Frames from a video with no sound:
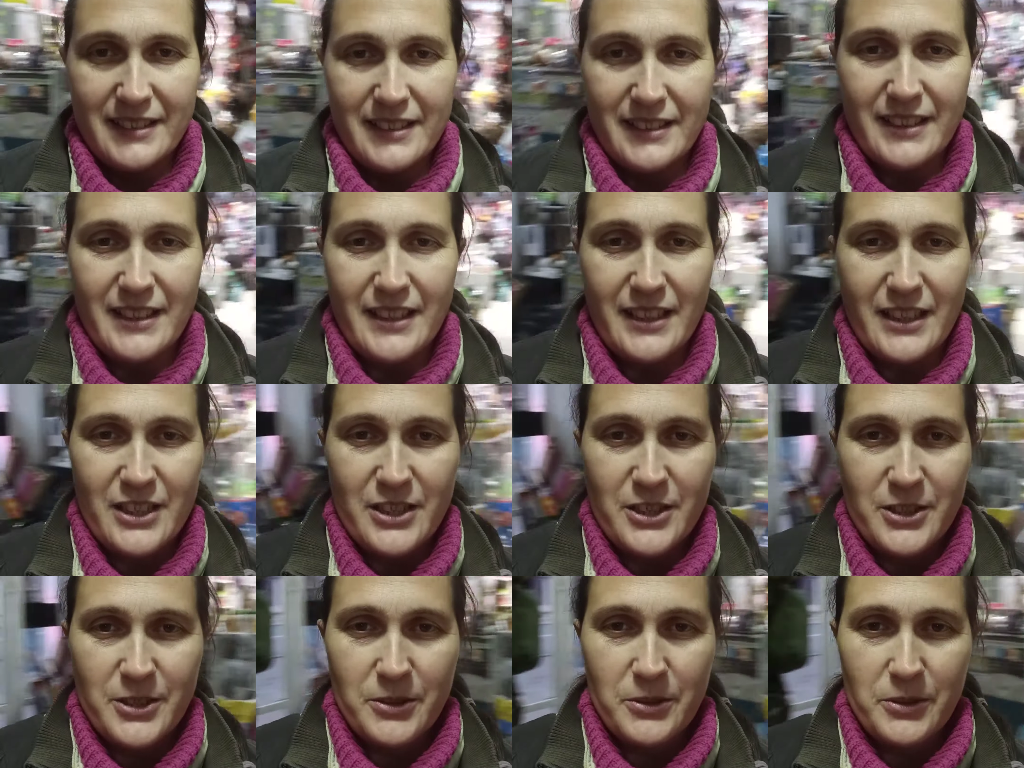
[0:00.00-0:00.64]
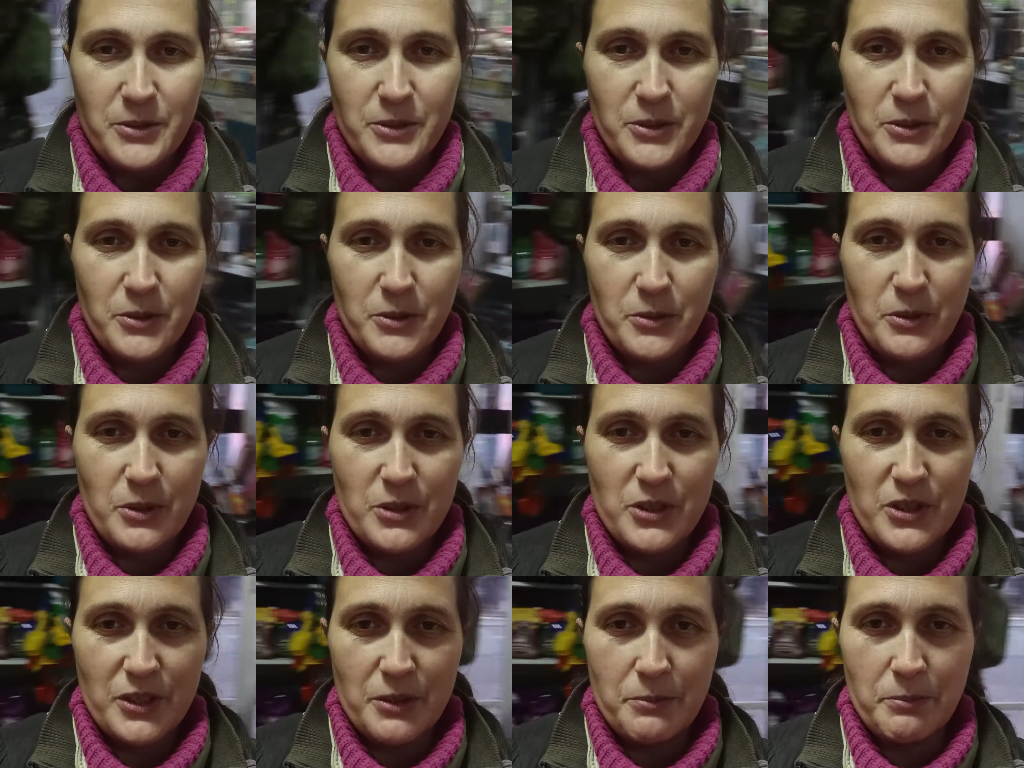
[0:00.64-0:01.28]
так что, кто
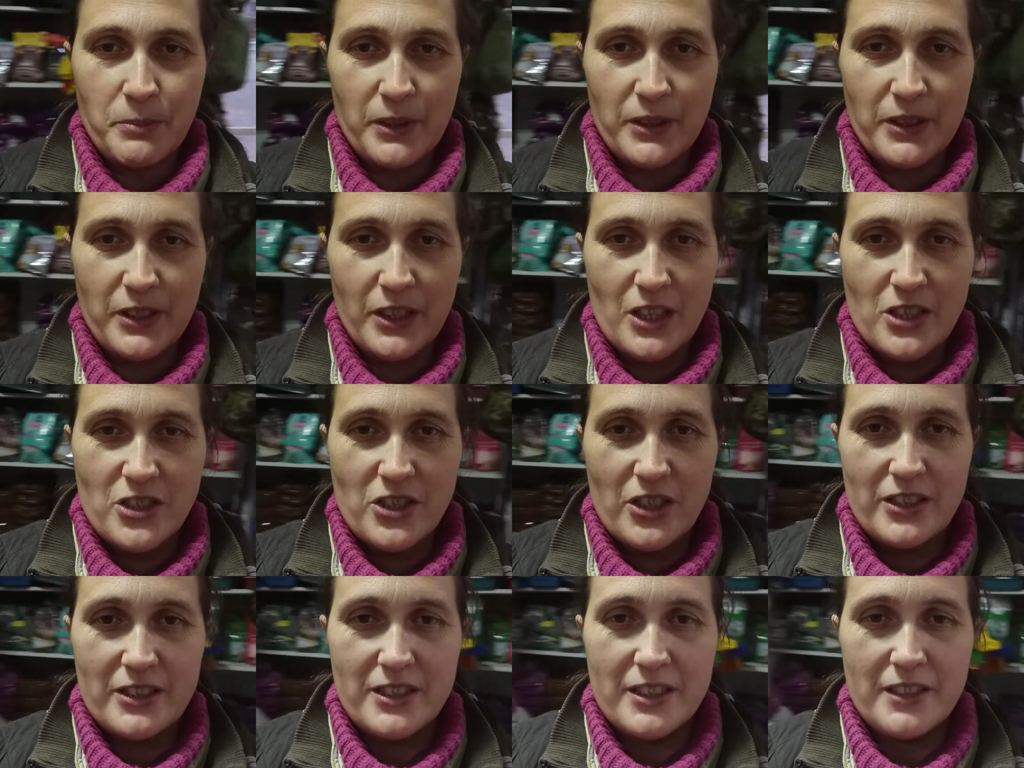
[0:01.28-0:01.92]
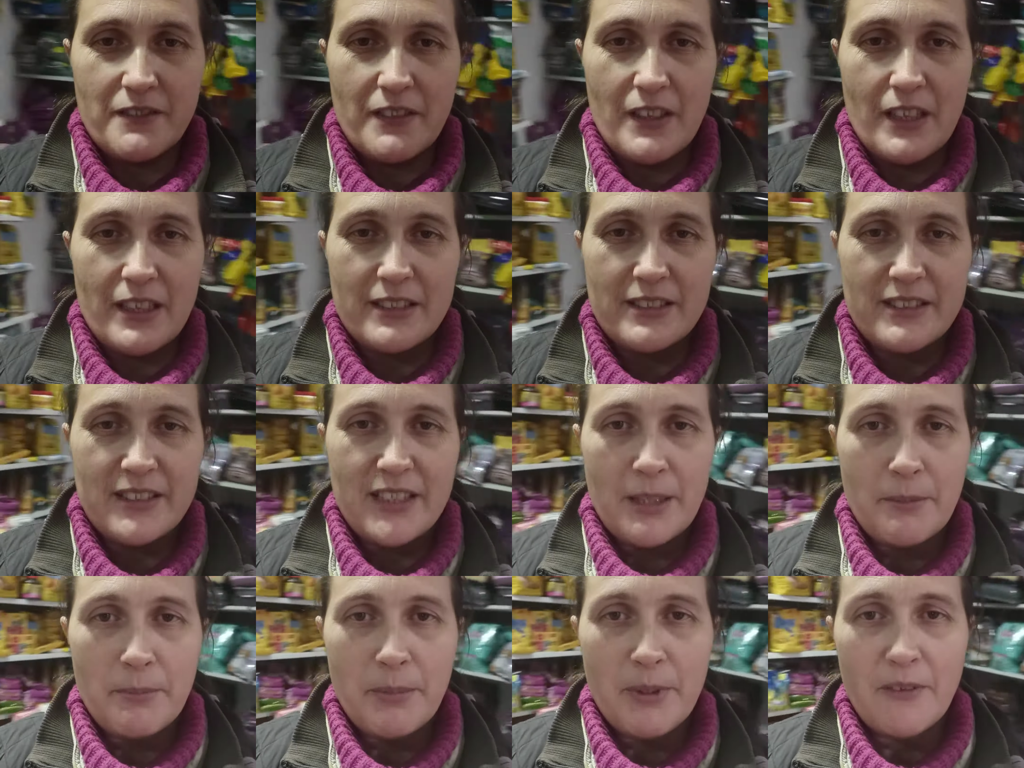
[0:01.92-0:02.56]
хочет поддержать связь,
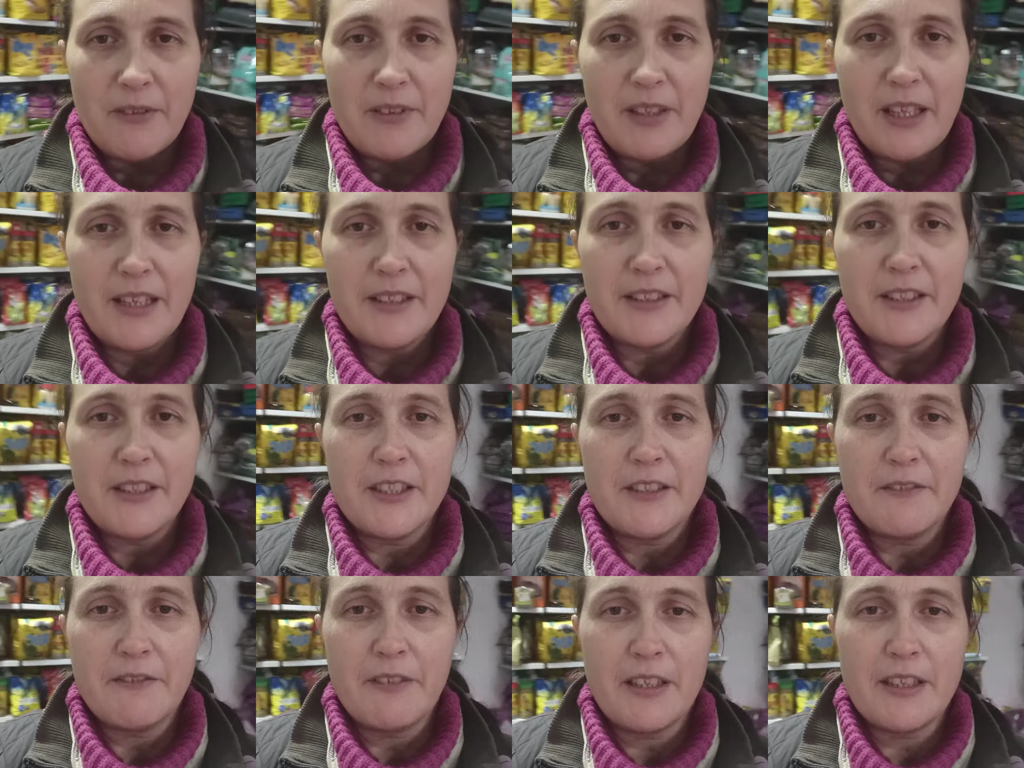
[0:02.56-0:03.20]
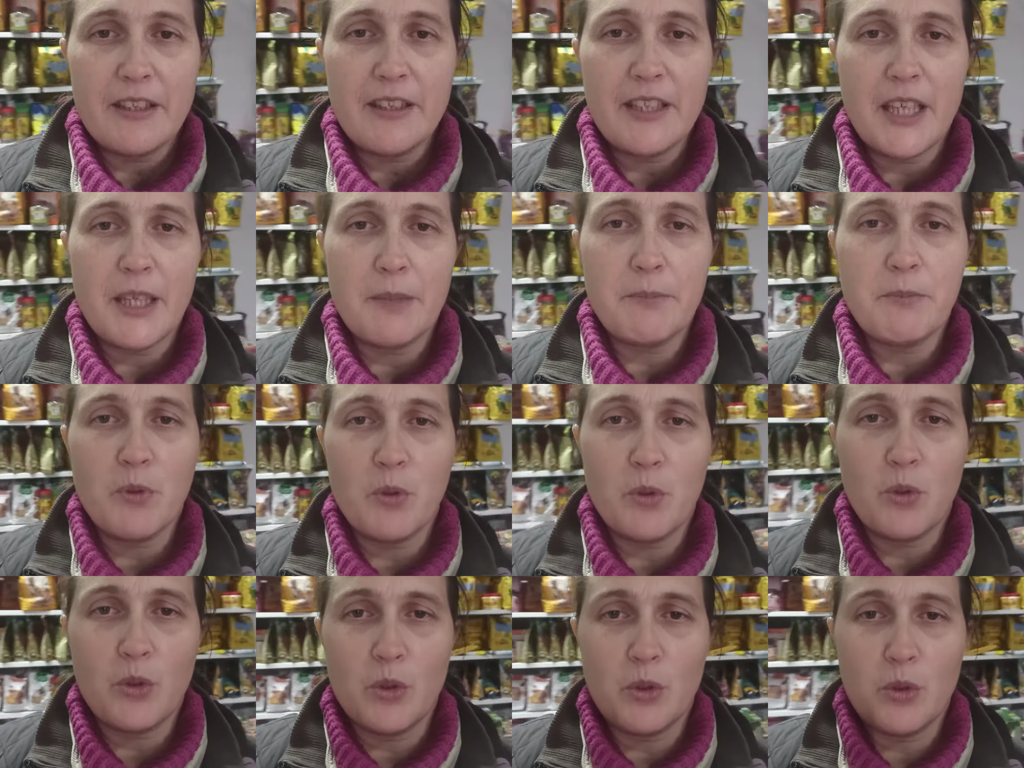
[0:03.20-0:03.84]
добавляйтесь в
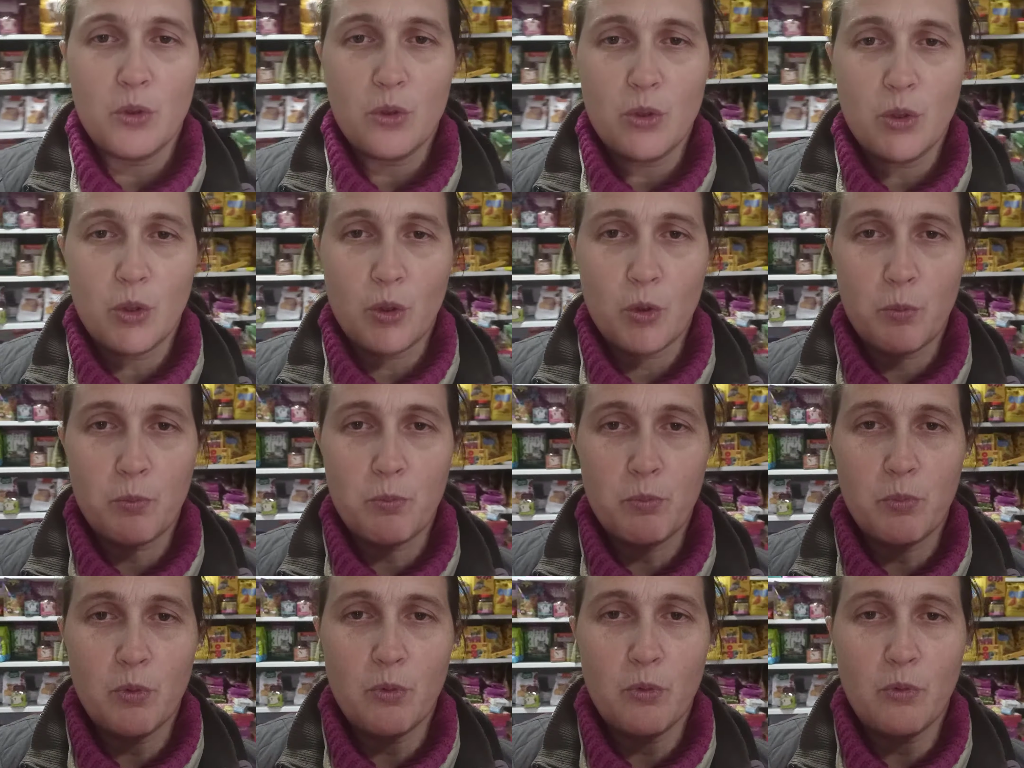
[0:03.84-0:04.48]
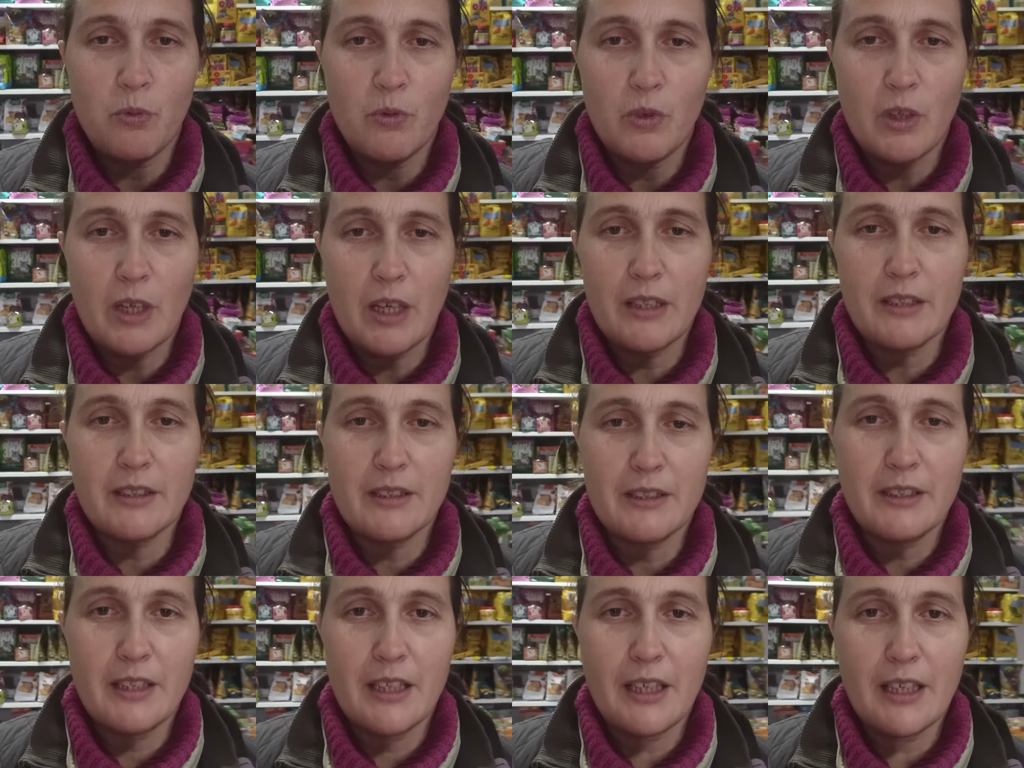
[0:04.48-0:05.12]
одноименную группу
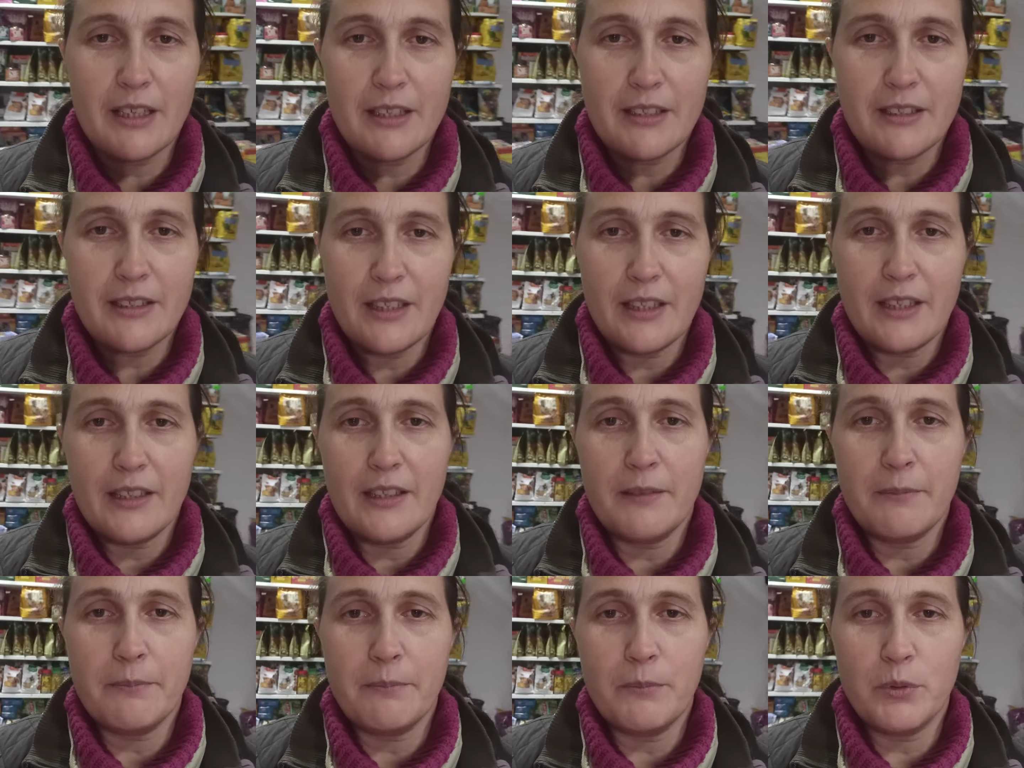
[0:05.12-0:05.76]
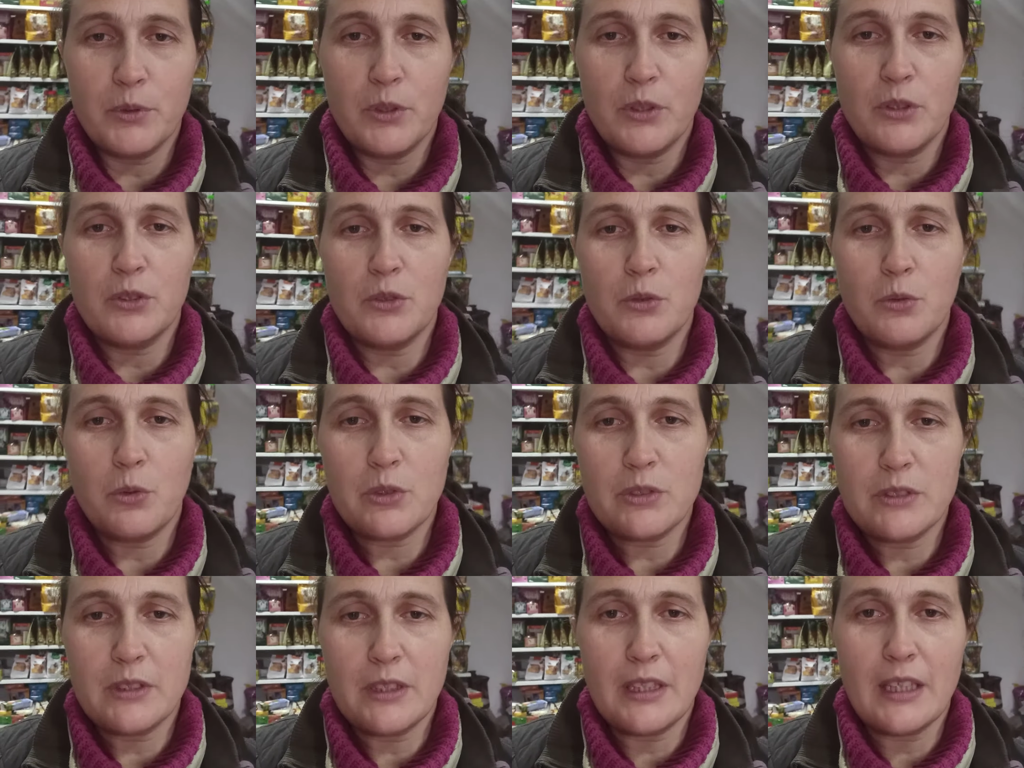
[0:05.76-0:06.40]
ВКонтакте, будет
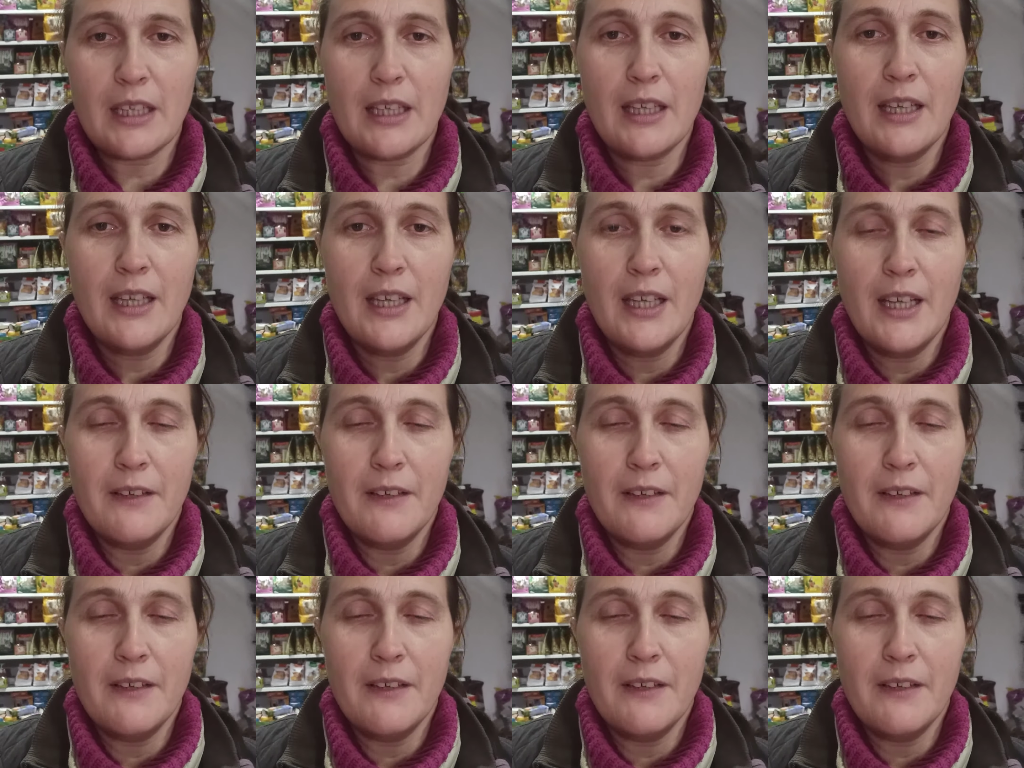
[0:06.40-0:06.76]
создана.